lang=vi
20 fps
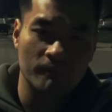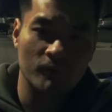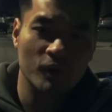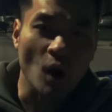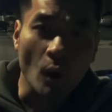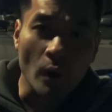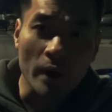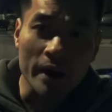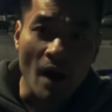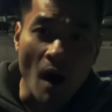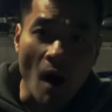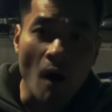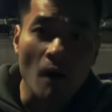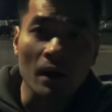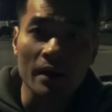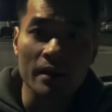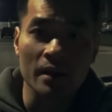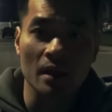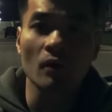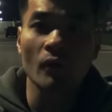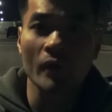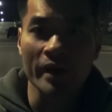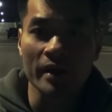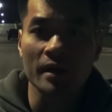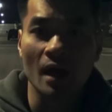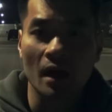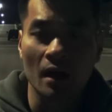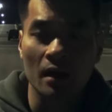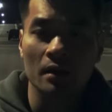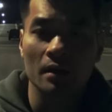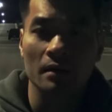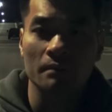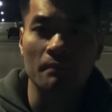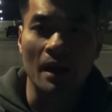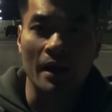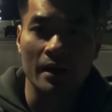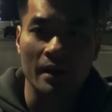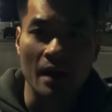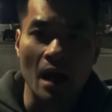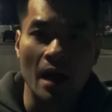nói đó là những nguyên nhân
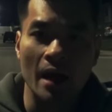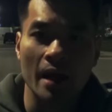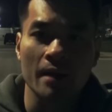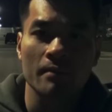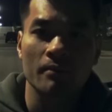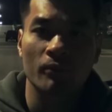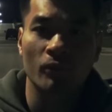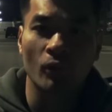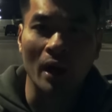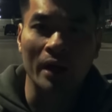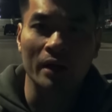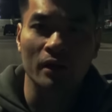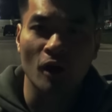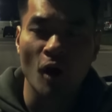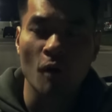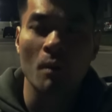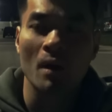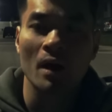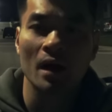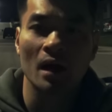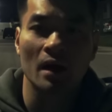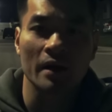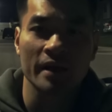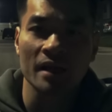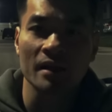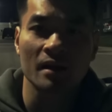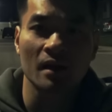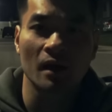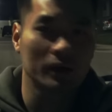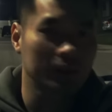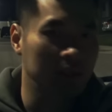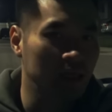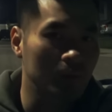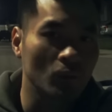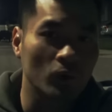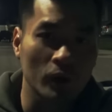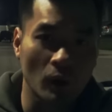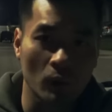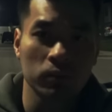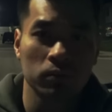mà để Bryan Kohberger giết người thì không
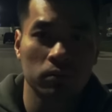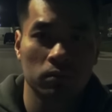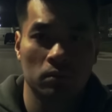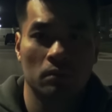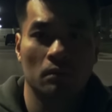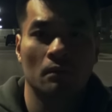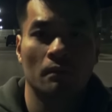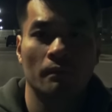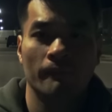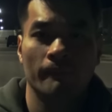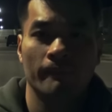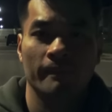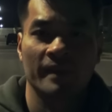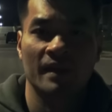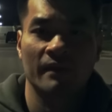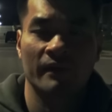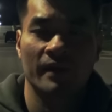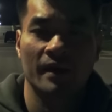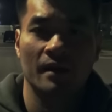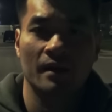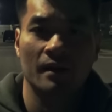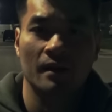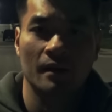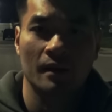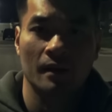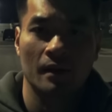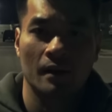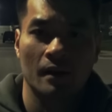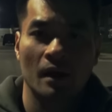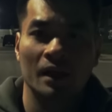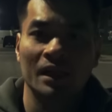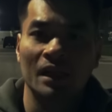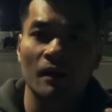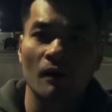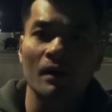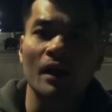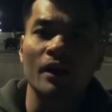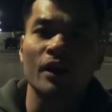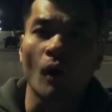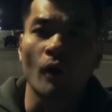có đúng. Tại vì người ta
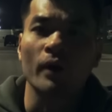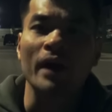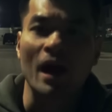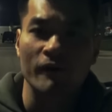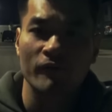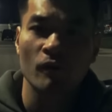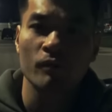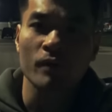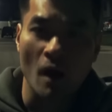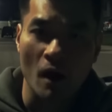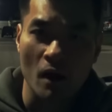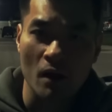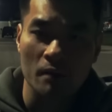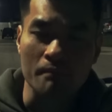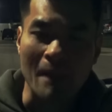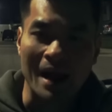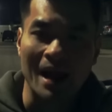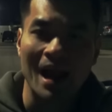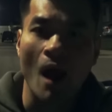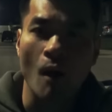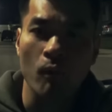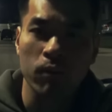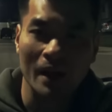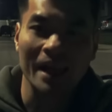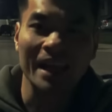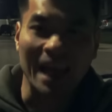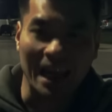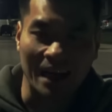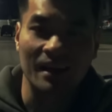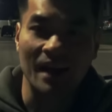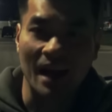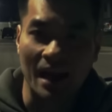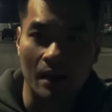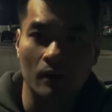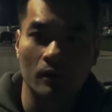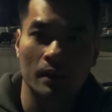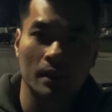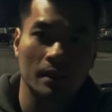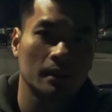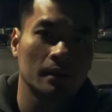nói là nồi nào vung đó. Bạn học cái ngành
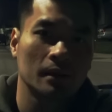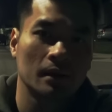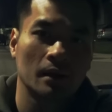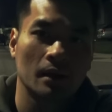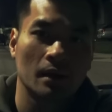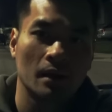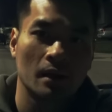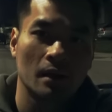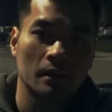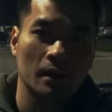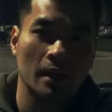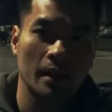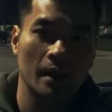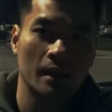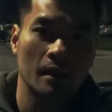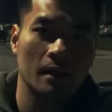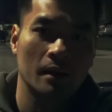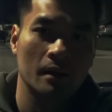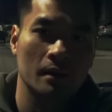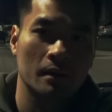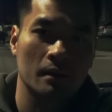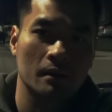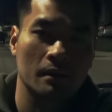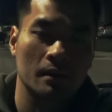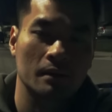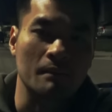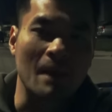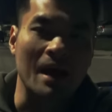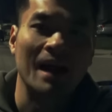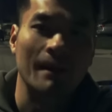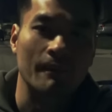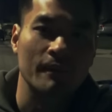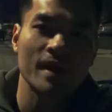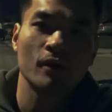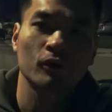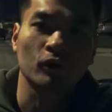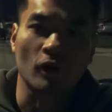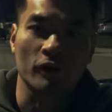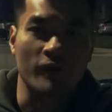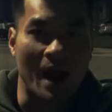nào thì bạn gặp
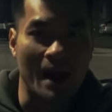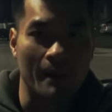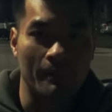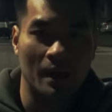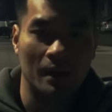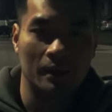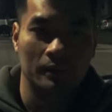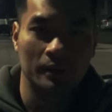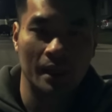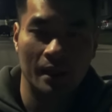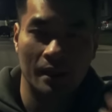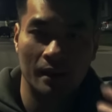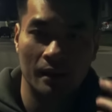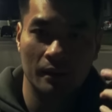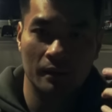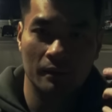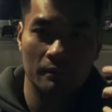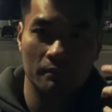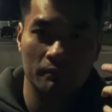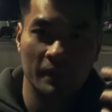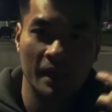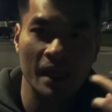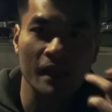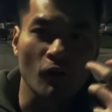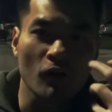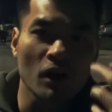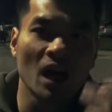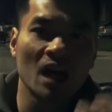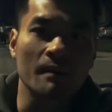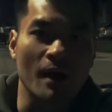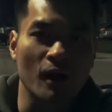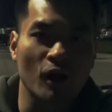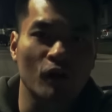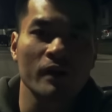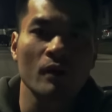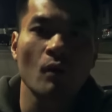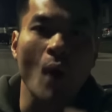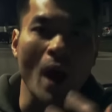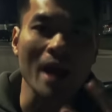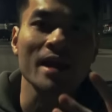nhiều tội phạm thì cái con người bạn cũng
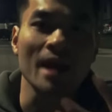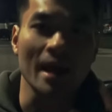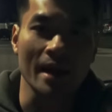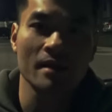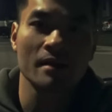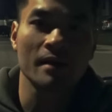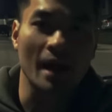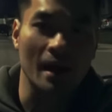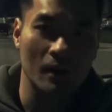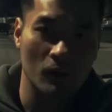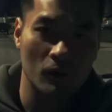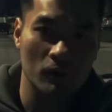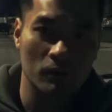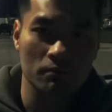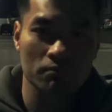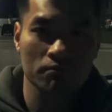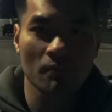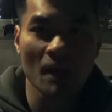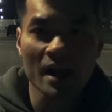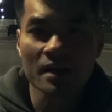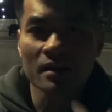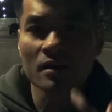phải quái dị như vậy luôn mới